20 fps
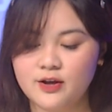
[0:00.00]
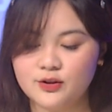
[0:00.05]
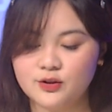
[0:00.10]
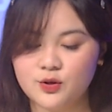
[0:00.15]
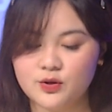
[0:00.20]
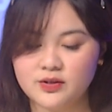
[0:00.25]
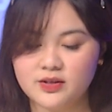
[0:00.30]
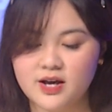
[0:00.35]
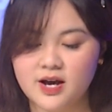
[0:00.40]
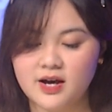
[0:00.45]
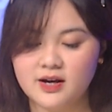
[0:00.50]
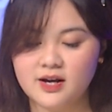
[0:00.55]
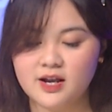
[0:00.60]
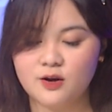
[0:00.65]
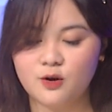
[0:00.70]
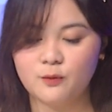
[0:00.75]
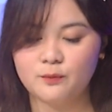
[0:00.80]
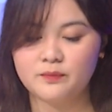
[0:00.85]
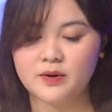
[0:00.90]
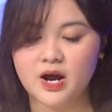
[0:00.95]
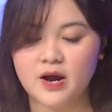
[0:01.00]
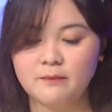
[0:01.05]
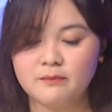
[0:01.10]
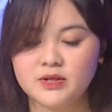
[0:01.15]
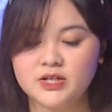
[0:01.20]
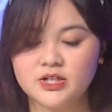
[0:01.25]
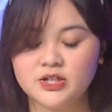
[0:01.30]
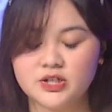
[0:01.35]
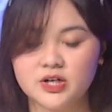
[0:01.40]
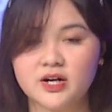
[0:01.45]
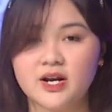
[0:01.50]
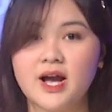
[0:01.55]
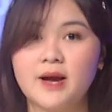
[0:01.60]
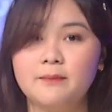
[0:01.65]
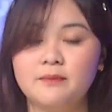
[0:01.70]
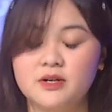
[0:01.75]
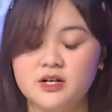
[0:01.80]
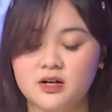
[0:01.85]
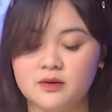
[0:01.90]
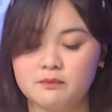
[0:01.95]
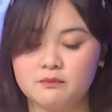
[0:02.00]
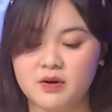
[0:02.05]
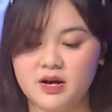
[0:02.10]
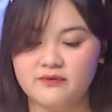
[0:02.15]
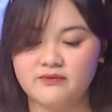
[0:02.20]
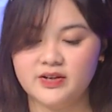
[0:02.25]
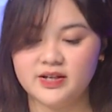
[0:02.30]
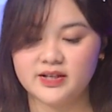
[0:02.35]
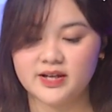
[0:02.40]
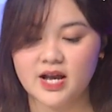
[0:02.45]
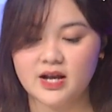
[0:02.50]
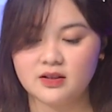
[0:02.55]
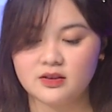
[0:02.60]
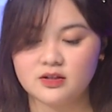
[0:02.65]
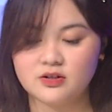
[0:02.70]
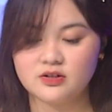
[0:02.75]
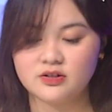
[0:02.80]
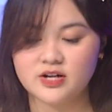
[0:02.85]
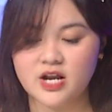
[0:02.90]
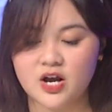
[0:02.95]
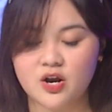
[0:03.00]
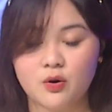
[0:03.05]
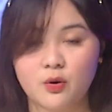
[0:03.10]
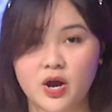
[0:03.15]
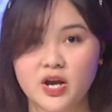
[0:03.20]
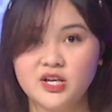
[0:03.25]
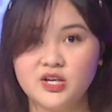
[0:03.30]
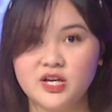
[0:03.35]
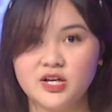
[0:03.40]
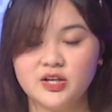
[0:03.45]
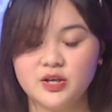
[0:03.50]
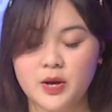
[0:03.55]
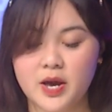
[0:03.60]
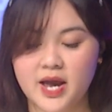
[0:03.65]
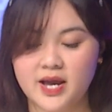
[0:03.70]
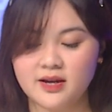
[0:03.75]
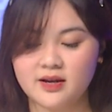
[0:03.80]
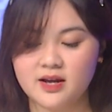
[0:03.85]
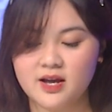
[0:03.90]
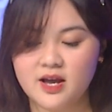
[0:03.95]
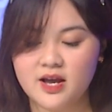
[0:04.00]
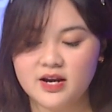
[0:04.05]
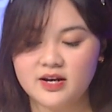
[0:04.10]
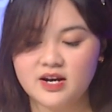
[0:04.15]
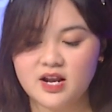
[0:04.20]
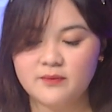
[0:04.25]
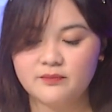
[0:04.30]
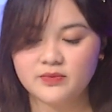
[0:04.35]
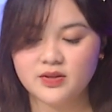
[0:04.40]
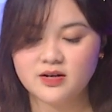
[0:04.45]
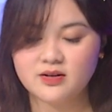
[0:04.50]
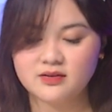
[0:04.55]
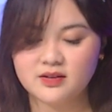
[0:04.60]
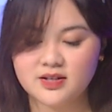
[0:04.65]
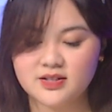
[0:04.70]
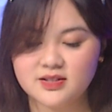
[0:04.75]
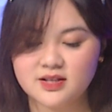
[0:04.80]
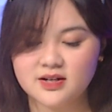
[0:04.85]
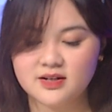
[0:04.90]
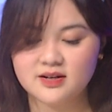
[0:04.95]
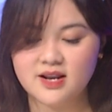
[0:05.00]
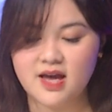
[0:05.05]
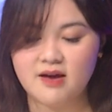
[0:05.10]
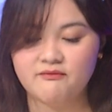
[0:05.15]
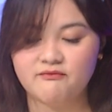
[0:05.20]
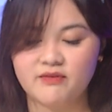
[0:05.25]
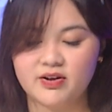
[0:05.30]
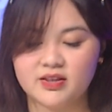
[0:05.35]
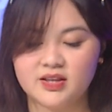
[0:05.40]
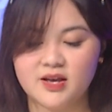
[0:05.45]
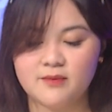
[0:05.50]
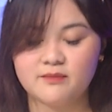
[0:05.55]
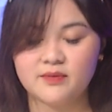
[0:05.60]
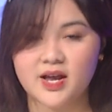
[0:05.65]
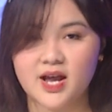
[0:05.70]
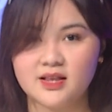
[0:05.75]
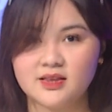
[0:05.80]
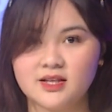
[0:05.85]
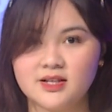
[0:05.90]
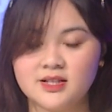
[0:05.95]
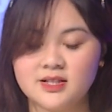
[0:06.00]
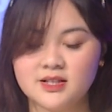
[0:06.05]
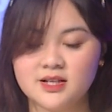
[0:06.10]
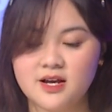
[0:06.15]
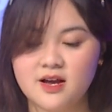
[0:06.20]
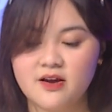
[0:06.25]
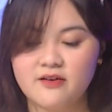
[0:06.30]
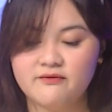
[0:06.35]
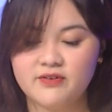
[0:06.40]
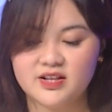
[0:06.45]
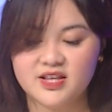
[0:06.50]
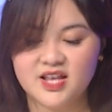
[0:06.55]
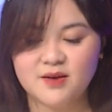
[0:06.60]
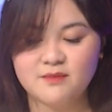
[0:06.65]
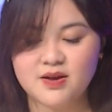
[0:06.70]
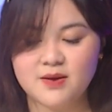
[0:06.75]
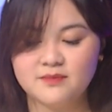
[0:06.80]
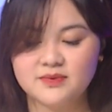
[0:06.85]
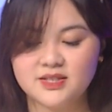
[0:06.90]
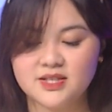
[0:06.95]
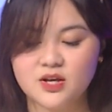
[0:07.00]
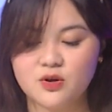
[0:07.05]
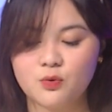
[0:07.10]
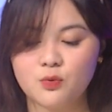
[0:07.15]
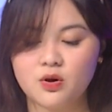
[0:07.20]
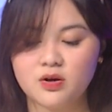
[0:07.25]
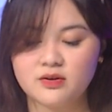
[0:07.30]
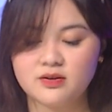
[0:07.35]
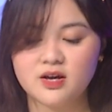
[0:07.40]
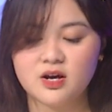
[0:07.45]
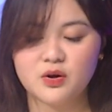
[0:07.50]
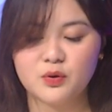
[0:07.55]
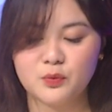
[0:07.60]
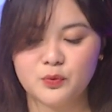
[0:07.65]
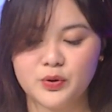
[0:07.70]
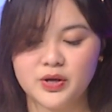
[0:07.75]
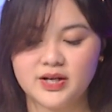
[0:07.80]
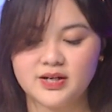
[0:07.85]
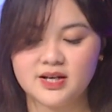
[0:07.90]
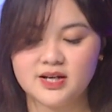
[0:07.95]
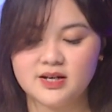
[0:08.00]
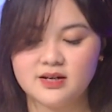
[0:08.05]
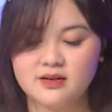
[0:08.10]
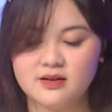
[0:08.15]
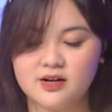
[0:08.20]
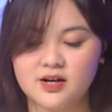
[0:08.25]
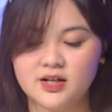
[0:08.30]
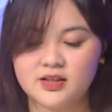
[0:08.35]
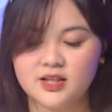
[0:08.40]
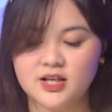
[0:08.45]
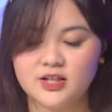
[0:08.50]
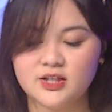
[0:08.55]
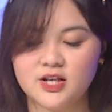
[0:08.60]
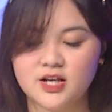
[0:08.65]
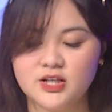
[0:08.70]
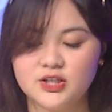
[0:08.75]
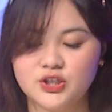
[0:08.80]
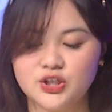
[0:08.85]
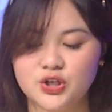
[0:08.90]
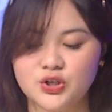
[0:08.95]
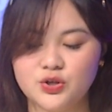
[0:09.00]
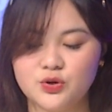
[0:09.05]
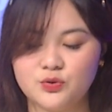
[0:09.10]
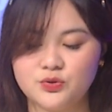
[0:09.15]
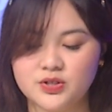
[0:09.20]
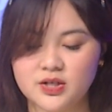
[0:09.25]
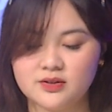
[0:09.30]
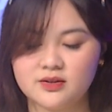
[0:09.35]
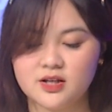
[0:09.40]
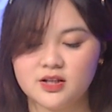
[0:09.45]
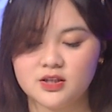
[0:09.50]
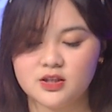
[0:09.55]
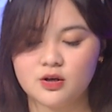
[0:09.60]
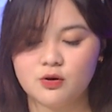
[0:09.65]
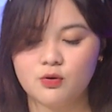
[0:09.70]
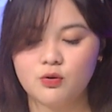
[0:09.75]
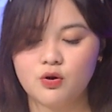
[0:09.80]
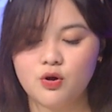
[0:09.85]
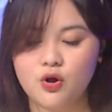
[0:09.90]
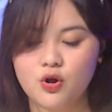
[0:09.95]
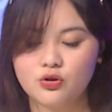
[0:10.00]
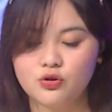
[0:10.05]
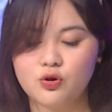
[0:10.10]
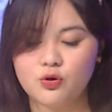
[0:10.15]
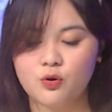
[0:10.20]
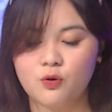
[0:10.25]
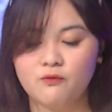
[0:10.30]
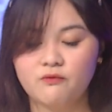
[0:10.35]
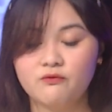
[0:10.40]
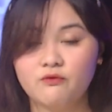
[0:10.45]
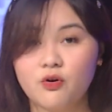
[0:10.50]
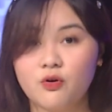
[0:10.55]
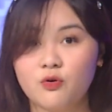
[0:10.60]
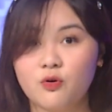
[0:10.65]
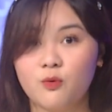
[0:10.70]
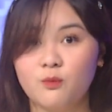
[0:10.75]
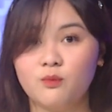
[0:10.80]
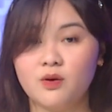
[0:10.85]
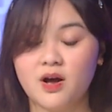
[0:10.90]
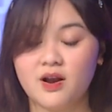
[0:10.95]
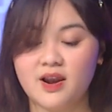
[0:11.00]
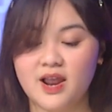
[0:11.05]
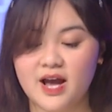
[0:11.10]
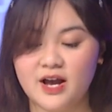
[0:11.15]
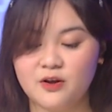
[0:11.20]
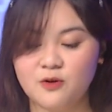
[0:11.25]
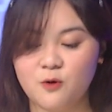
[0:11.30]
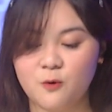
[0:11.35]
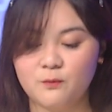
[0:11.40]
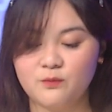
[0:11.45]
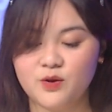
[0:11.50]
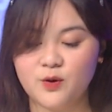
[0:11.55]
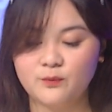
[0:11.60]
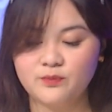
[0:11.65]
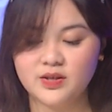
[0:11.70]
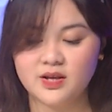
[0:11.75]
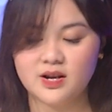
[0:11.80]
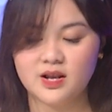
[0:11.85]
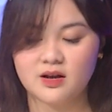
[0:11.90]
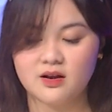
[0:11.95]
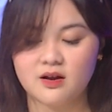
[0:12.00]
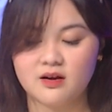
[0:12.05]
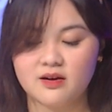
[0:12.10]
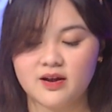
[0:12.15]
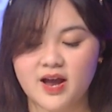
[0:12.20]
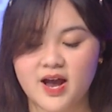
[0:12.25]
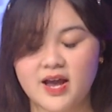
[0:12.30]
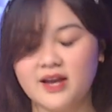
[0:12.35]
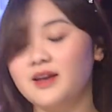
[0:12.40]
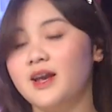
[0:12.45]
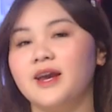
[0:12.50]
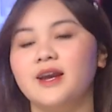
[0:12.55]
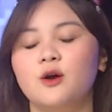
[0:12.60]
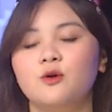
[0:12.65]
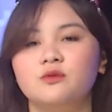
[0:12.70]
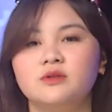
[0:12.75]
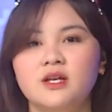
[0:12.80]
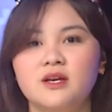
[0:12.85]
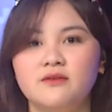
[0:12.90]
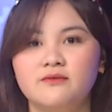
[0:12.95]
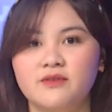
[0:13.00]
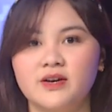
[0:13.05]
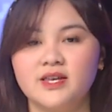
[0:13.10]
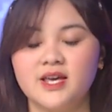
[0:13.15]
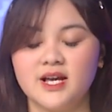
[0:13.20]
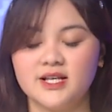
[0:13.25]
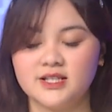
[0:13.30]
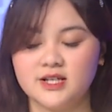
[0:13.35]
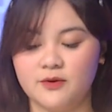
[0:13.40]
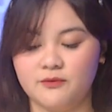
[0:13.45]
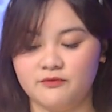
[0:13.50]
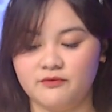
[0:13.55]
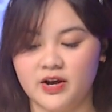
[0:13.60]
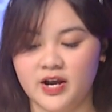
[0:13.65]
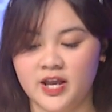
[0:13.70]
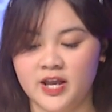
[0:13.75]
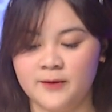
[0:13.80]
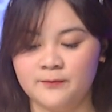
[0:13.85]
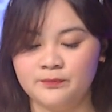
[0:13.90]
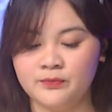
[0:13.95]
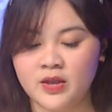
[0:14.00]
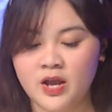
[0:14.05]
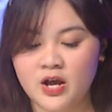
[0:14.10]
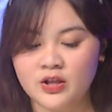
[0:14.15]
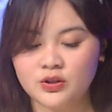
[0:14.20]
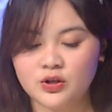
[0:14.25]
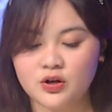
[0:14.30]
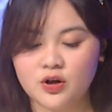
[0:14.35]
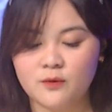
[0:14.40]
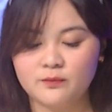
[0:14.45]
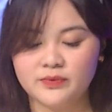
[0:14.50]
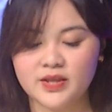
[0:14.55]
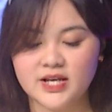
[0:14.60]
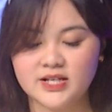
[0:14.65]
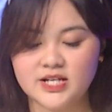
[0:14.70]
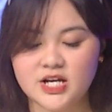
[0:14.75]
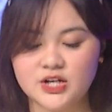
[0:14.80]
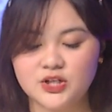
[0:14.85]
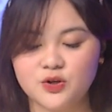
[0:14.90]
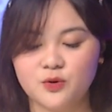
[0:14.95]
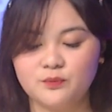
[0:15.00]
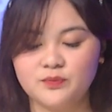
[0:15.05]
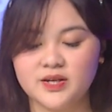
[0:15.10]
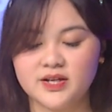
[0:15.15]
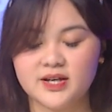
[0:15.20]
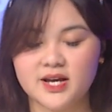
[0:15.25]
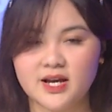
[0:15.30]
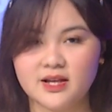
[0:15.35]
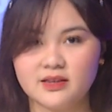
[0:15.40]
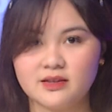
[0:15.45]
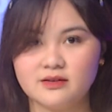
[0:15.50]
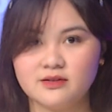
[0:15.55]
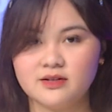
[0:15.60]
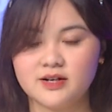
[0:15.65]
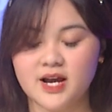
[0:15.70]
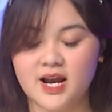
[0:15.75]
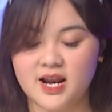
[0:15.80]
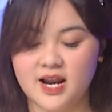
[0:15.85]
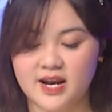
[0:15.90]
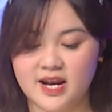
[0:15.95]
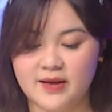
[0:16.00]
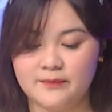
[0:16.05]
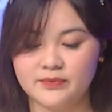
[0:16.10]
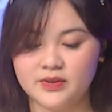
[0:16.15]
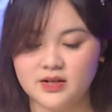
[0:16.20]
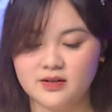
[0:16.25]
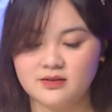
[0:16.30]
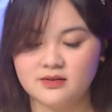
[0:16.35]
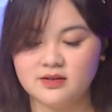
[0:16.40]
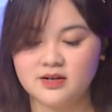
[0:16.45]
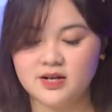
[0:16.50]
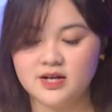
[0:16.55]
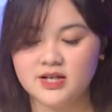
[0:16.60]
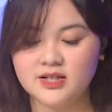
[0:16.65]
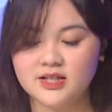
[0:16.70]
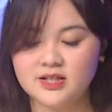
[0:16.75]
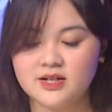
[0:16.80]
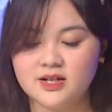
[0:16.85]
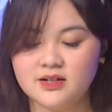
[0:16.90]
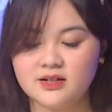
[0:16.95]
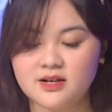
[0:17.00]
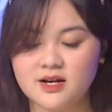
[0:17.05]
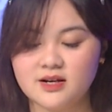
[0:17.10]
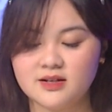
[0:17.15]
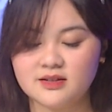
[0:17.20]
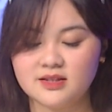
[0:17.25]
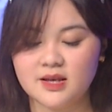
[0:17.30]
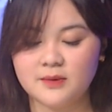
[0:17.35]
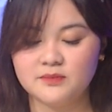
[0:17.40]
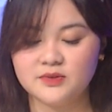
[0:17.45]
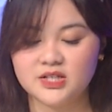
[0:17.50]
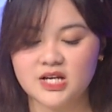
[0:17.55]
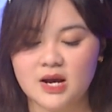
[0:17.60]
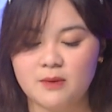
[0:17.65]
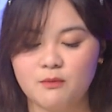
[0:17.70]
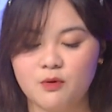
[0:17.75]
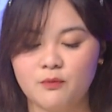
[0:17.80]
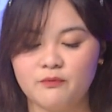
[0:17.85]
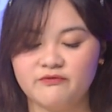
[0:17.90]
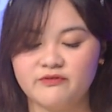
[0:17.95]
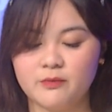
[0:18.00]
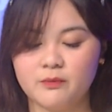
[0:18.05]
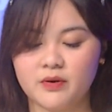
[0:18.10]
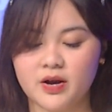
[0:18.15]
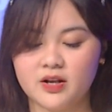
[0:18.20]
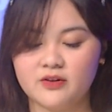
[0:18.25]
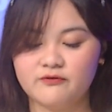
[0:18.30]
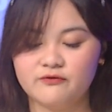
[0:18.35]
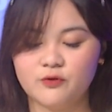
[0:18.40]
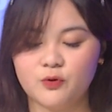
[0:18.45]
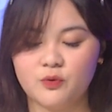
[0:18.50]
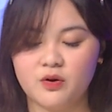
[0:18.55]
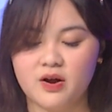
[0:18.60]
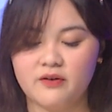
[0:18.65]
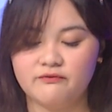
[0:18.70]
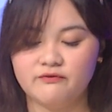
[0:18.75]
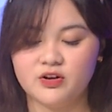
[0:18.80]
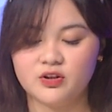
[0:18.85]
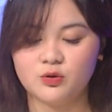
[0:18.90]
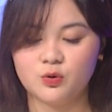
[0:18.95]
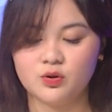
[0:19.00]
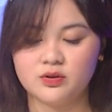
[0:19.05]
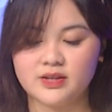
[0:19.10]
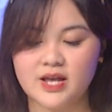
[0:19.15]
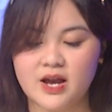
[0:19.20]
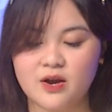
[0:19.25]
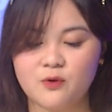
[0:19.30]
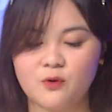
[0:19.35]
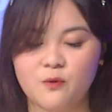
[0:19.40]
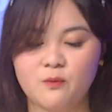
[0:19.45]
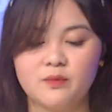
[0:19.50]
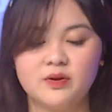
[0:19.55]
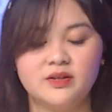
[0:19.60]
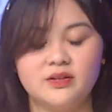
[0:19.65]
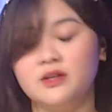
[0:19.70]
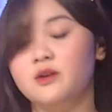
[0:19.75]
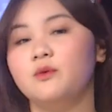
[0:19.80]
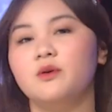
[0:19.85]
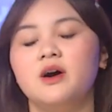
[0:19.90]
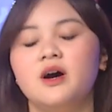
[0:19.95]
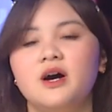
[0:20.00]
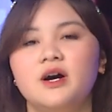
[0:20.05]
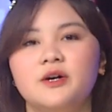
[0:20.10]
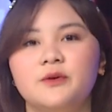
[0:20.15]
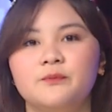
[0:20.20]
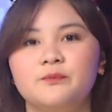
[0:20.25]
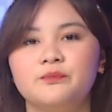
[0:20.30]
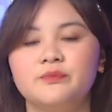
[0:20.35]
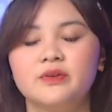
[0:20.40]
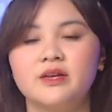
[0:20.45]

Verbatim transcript: Tôi nhớ là lúc đó mình rất áp lực bởi vì các tường đã quá duyên dáng, Nam Thư thì xinh đẹp và thêm cá tính, và thêm MC quốc dân quyền linh nữa thì nên cho dù rất thích thú, tôi cũng vô cùng lo lắng, cũng giống như là con gái ngày đầu tiên về nhà chồng vậy. Tôi không thể trẻ trung như các tường hay là Nam Thư, cho nên cần tìm ra một phong cách phù hợp với tuổi tác của mình nhiều hơn.